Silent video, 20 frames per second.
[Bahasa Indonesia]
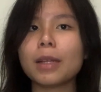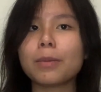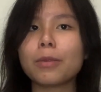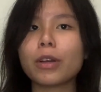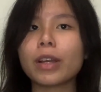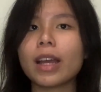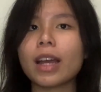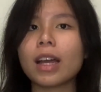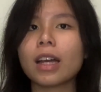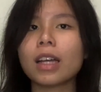mau
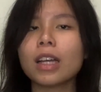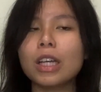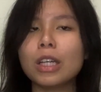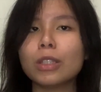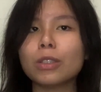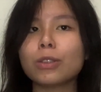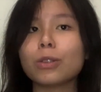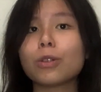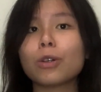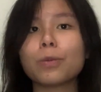yang
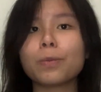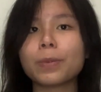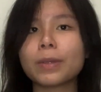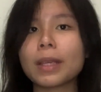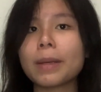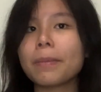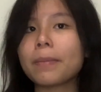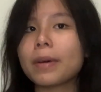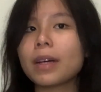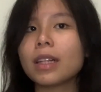cukup
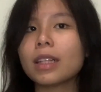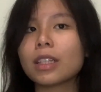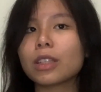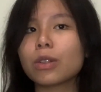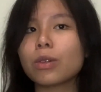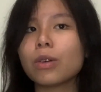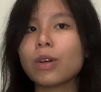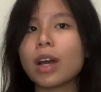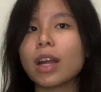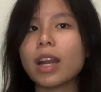simpel itu
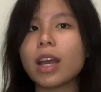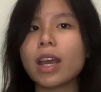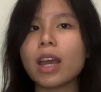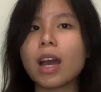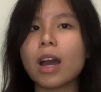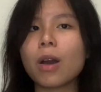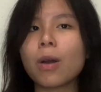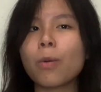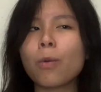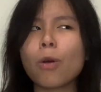ada
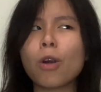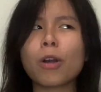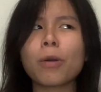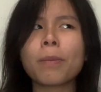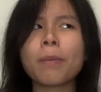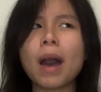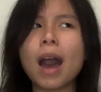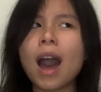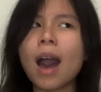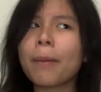yang
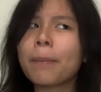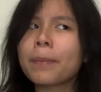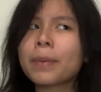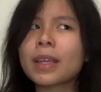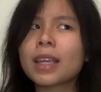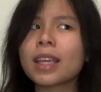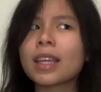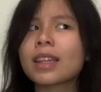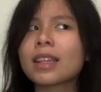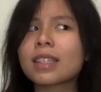warm up
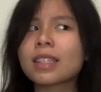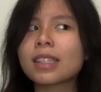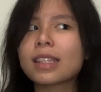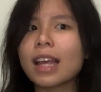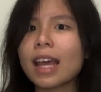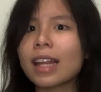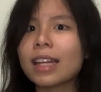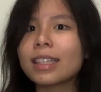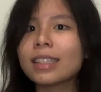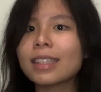kids
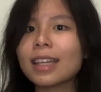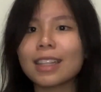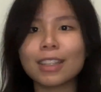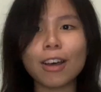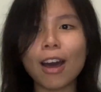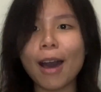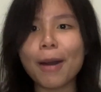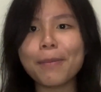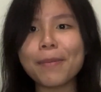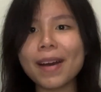dance atau
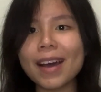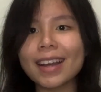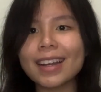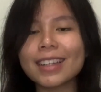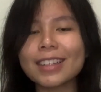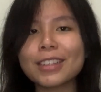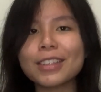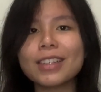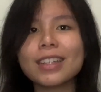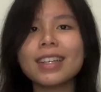apa
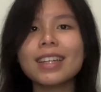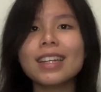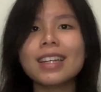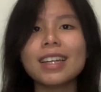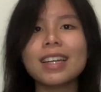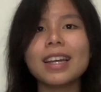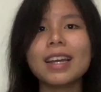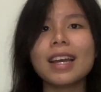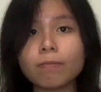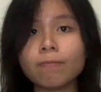gitu
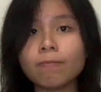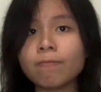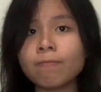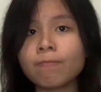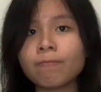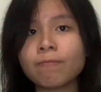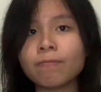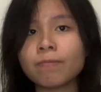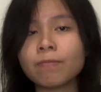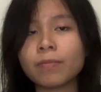
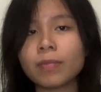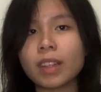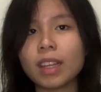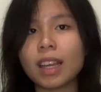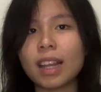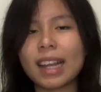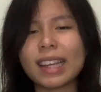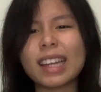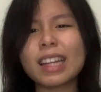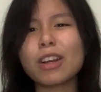hmm,
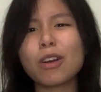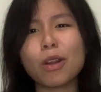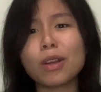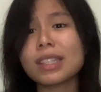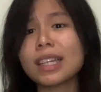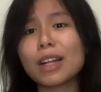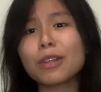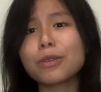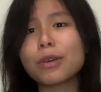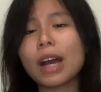lagian kalau
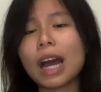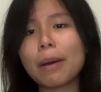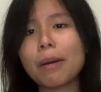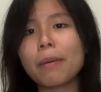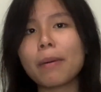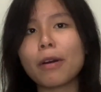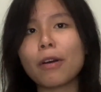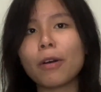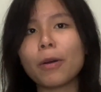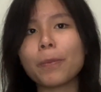salah juga nggak apa-apa
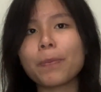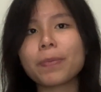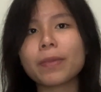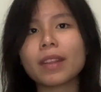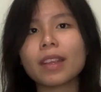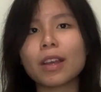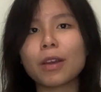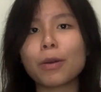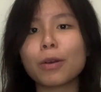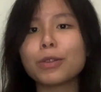kok
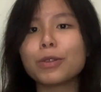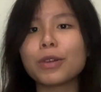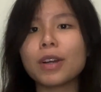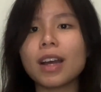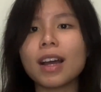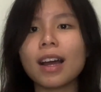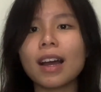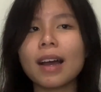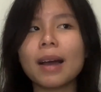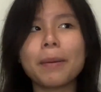gue juga
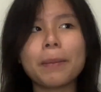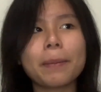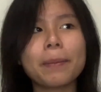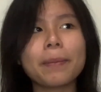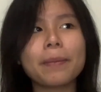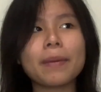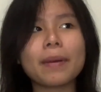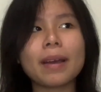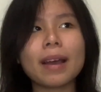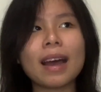
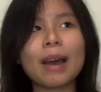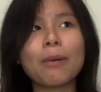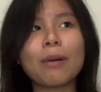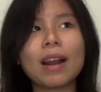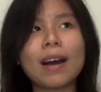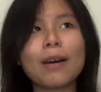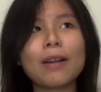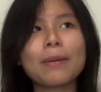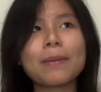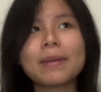
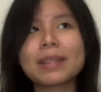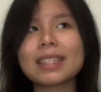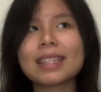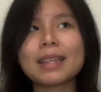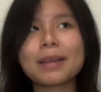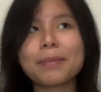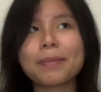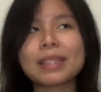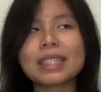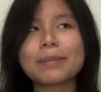awal-awal masih
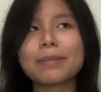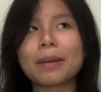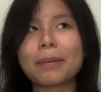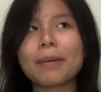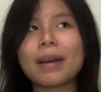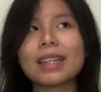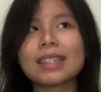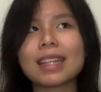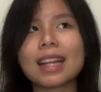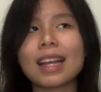pasti banyak
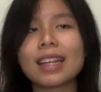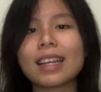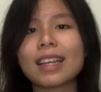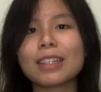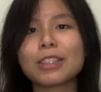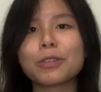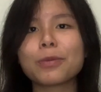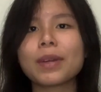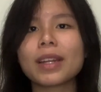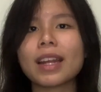banget salahnya
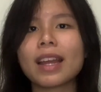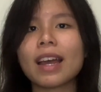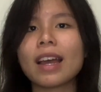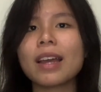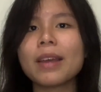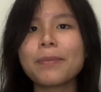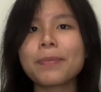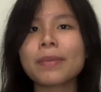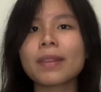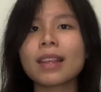cuman ya
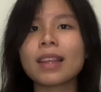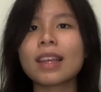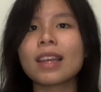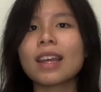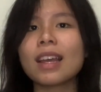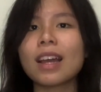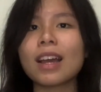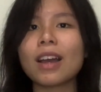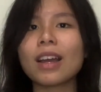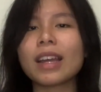
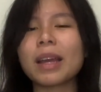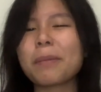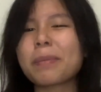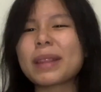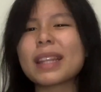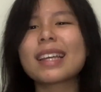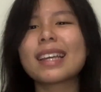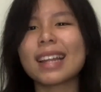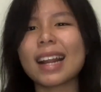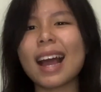yang
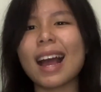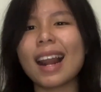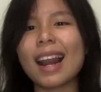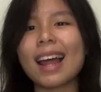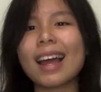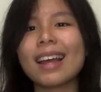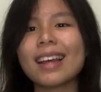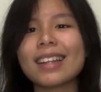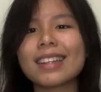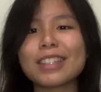penting gerak
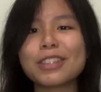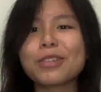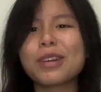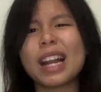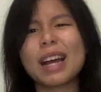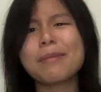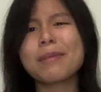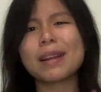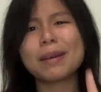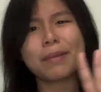lah nanti juga
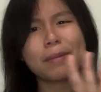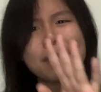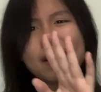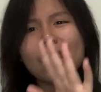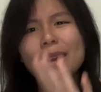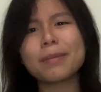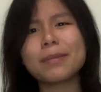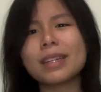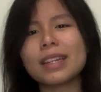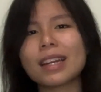lama-lama bakal
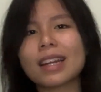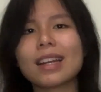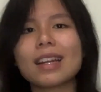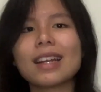bener